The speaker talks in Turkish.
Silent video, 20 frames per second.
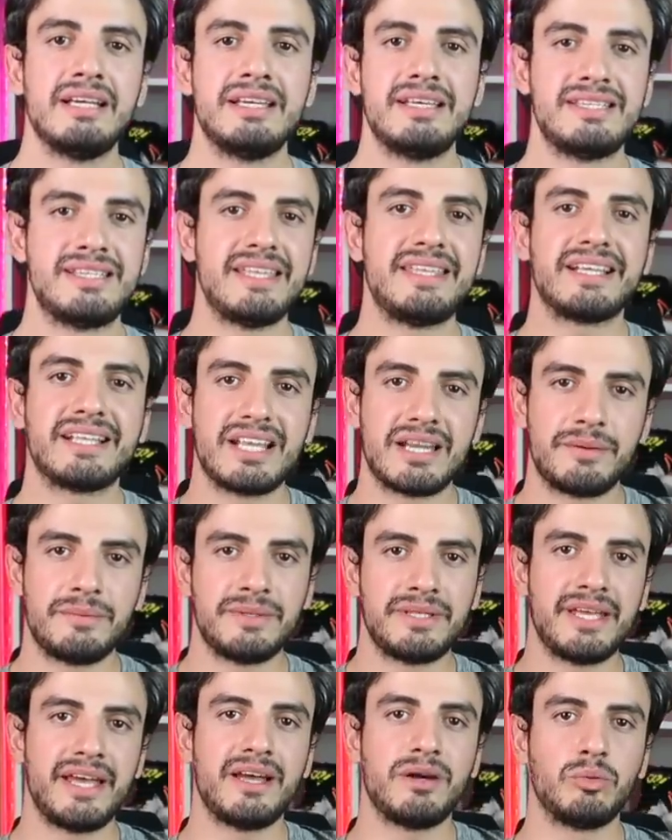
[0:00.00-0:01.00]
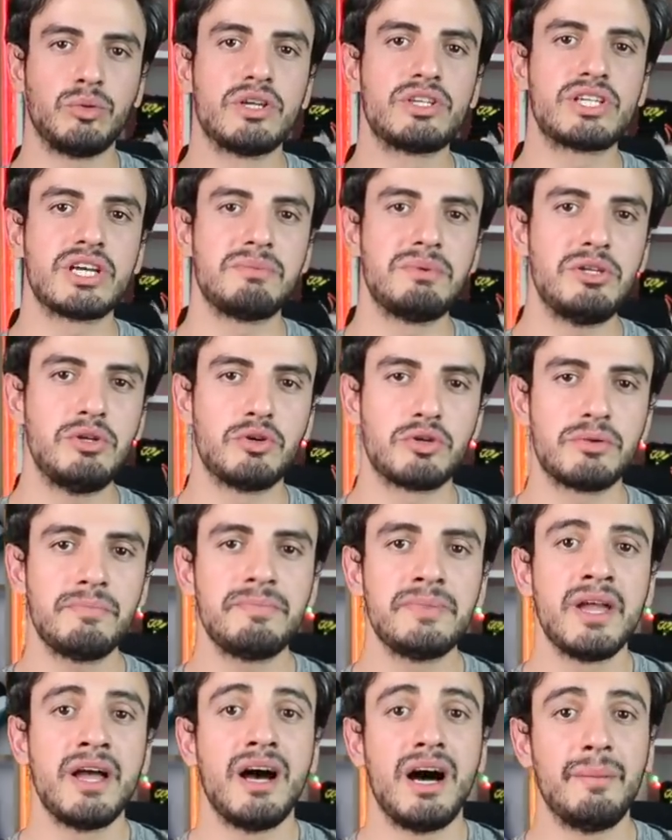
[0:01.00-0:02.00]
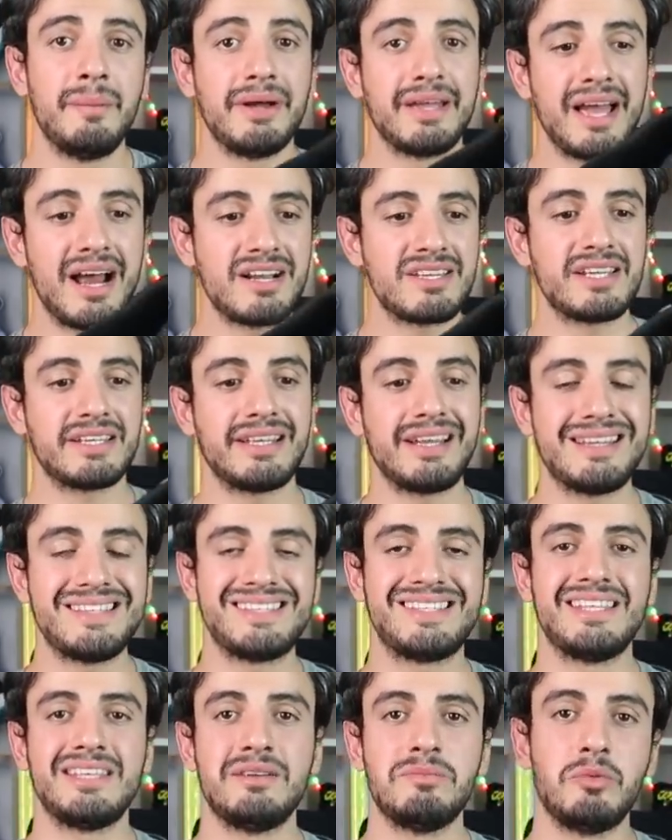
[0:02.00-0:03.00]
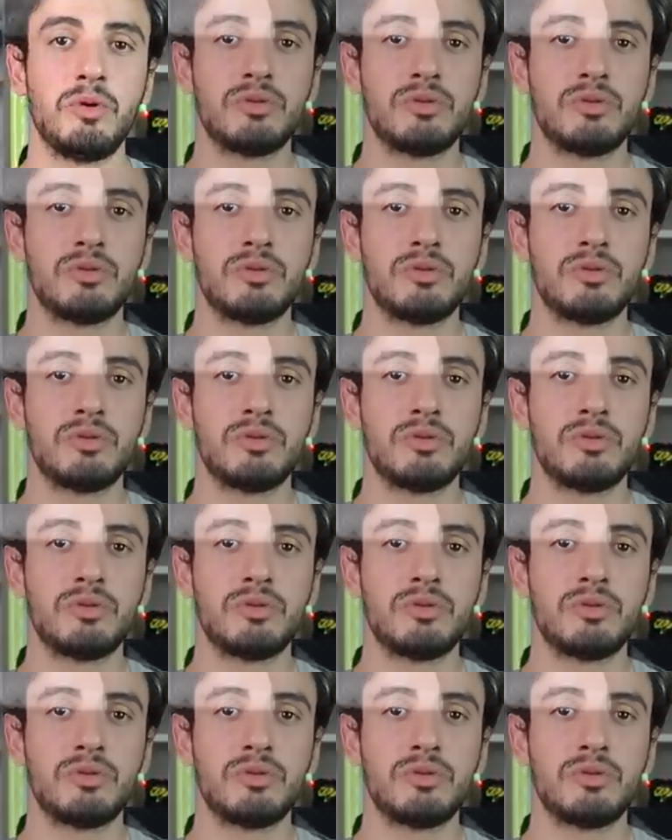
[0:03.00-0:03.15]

İstediklerimi de ulaşabiliyorum. Ama gerçekten istediğim